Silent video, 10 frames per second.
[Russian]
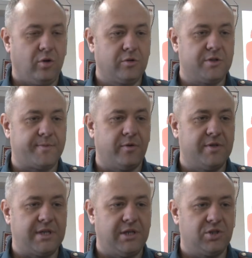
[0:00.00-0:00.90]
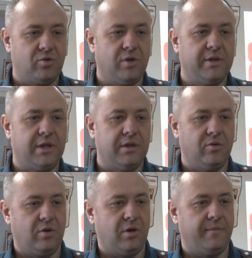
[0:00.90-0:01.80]
Конкурс проводится ежегодно,
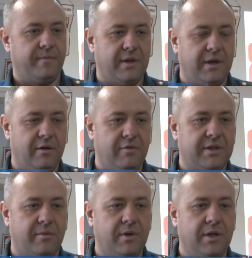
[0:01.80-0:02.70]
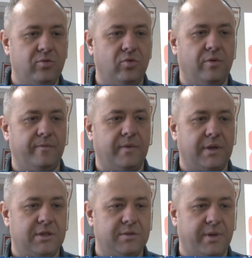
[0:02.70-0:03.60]
но э, в этом году
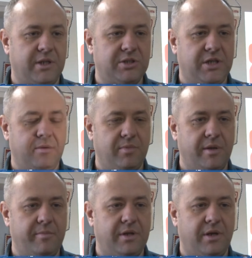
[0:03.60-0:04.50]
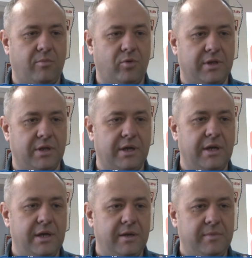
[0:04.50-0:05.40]
э, положение было
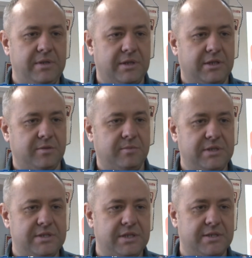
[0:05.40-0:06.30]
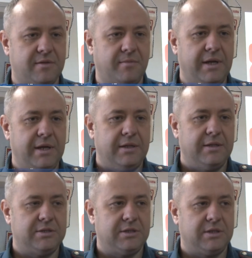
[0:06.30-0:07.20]
переработано нашим министерством.
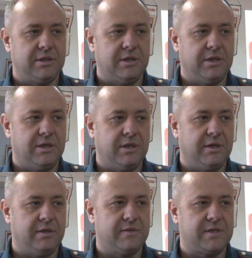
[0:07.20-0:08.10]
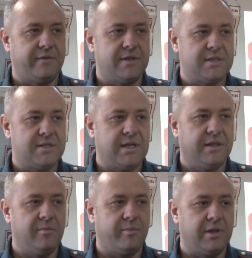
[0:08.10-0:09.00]
Значит, э, в соответствии с
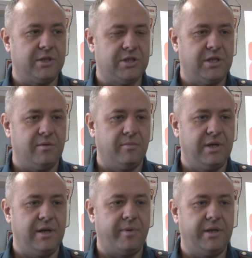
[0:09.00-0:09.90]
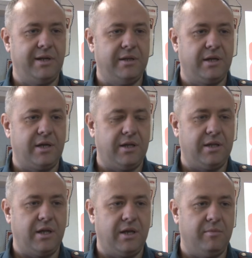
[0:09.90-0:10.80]
данным положением были определены
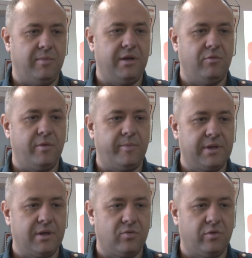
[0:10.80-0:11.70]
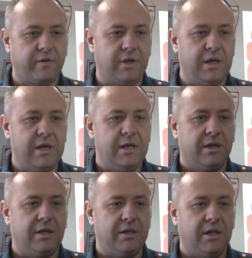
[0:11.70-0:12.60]
критерии боевой подготовки,
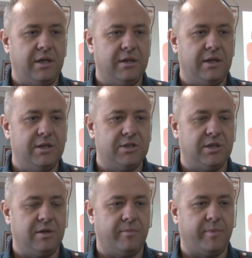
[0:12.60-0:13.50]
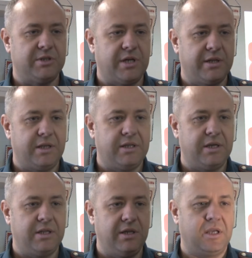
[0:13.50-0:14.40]
критерии наличия пожарной
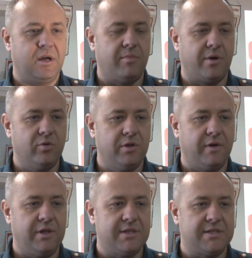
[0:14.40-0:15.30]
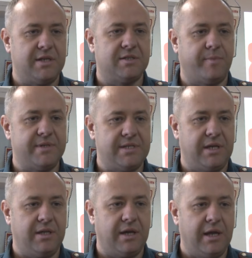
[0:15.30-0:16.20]
техники, оборудования, средств
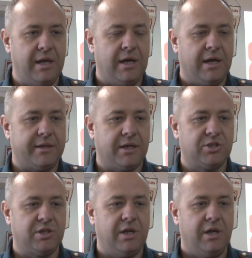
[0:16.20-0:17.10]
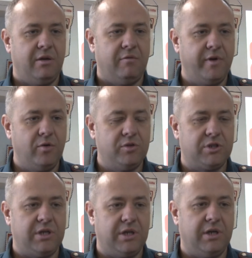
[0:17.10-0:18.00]
спасения, а также
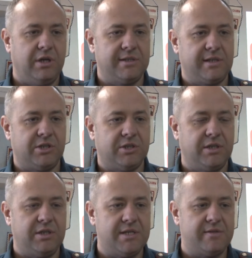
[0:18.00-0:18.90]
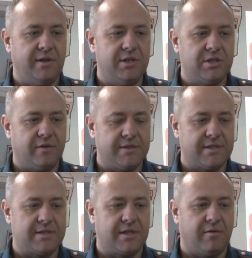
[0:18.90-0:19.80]
выучки и слаженных действий личного
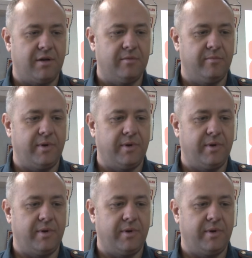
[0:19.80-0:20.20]
состава.